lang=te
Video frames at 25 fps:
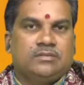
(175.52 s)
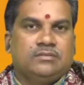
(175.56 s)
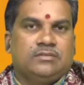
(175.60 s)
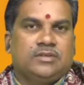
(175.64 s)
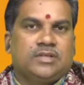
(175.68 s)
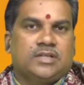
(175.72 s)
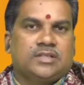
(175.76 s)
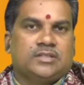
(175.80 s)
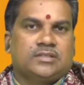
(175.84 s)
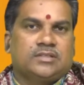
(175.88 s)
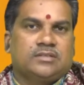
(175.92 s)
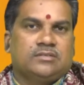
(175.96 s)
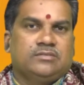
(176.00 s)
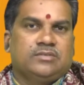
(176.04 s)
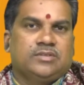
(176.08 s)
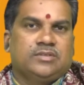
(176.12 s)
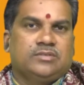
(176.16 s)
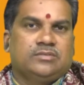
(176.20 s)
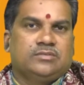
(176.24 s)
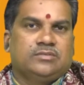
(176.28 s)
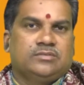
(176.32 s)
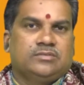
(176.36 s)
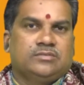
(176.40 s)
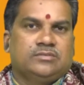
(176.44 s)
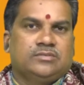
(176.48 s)
వీరంతా
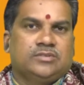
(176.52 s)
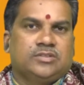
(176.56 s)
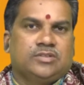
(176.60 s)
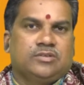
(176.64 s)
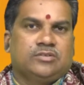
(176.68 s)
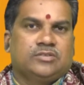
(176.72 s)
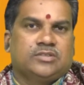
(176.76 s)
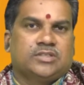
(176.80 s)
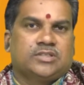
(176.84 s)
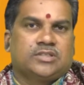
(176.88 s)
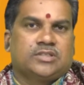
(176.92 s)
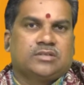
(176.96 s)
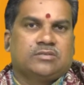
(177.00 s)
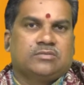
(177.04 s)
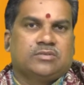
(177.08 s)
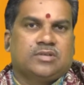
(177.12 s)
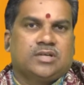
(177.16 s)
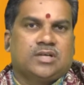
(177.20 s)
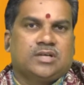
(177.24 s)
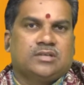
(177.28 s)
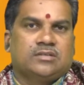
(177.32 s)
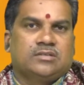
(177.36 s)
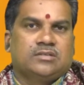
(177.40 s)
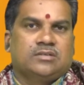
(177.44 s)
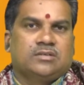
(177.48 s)
వీరు ఈ రోజంతా
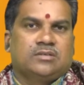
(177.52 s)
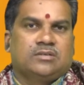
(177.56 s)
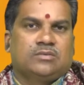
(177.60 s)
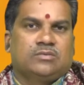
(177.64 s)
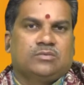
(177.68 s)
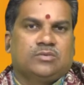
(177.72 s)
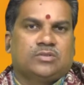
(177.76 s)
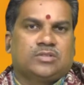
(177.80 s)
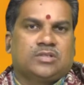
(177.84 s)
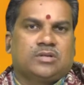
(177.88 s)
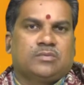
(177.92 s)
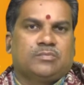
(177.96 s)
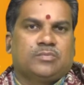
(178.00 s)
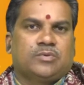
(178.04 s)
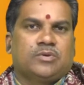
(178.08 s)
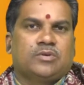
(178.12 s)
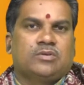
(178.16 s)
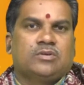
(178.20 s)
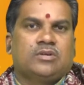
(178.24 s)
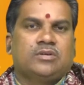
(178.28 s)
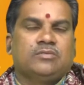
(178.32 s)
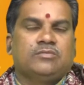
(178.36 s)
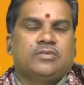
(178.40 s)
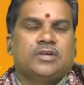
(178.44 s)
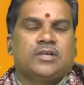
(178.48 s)
కూడా నూతన
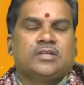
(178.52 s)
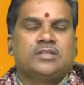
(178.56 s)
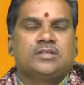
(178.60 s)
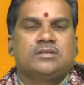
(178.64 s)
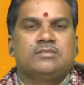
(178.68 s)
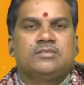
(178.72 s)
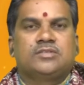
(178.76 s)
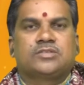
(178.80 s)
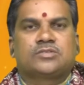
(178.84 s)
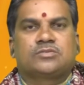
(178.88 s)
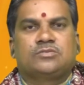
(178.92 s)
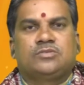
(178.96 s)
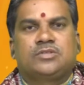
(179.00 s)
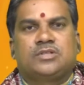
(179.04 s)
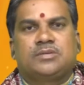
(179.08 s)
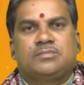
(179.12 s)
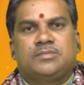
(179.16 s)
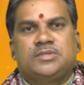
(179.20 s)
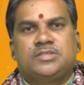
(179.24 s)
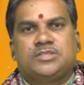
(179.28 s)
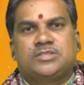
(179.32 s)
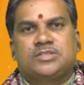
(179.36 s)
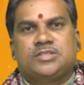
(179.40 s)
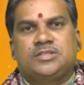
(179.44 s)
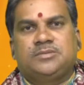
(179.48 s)
పనుల్ని వాయిదా వేసుకుంటే
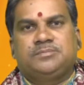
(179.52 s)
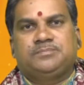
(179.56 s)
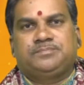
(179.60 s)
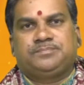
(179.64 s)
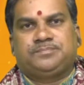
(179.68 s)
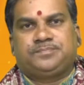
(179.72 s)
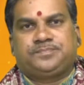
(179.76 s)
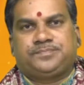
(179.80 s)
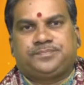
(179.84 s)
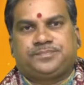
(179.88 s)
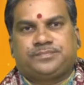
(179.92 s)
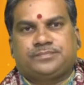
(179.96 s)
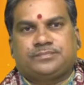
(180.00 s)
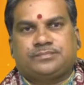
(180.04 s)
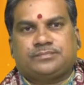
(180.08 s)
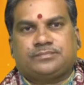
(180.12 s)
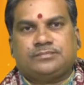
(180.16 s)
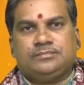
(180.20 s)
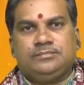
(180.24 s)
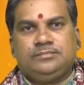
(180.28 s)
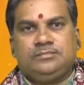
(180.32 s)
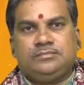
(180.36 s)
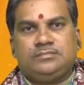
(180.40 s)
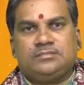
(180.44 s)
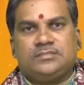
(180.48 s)
మంచిది
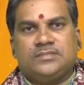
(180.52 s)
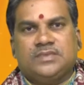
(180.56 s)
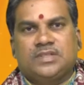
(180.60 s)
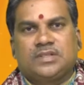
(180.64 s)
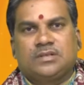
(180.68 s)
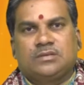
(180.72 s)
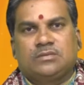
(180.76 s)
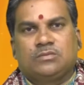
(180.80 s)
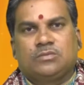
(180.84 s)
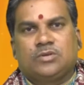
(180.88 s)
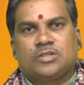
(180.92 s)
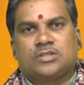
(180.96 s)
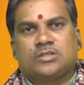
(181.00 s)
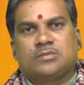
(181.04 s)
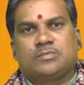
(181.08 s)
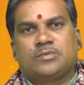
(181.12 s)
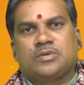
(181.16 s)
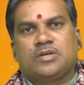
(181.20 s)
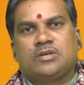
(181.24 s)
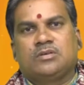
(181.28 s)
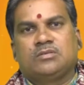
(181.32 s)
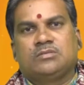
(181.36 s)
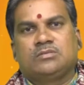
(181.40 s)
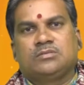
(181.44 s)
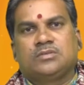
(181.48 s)
కొత్త
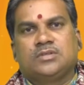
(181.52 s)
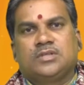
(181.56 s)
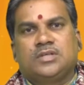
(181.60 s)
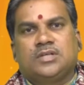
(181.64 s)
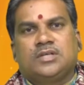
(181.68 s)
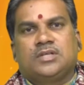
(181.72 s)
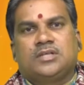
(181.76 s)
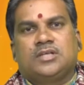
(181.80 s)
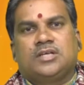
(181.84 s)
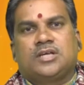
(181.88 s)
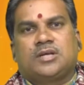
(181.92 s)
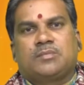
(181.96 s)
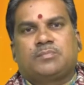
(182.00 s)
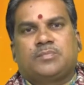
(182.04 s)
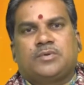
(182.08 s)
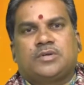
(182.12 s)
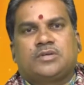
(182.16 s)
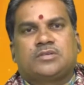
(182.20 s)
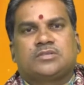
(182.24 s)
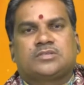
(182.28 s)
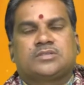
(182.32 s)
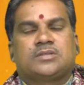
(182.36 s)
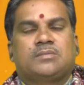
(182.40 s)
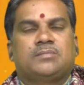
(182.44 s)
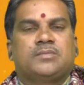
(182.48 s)
పనులు
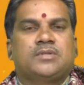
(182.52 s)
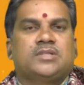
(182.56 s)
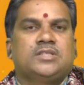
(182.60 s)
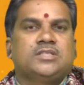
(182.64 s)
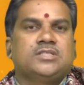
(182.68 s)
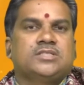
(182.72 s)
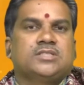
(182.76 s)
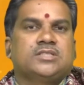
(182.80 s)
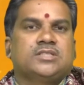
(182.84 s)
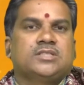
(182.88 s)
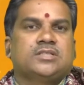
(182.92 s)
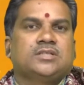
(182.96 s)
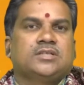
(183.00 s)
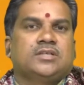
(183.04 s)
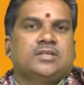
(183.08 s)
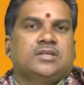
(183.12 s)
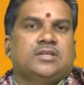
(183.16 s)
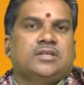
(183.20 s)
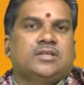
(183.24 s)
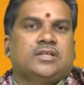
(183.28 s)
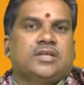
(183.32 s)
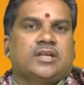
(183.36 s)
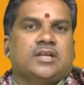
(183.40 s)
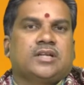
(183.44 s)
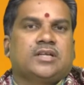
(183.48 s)
ఏర్పాటుకు సంబంధించి
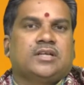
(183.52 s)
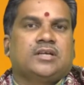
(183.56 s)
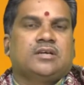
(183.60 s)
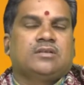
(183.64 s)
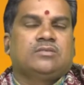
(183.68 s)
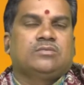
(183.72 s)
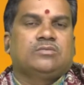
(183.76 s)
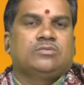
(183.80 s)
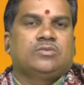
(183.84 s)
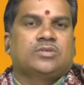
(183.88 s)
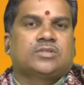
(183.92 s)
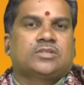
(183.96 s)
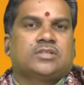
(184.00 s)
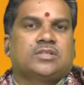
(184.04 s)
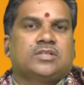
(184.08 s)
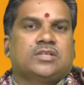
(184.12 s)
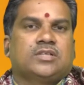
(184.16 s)
నిర్ణయాలు కొత్త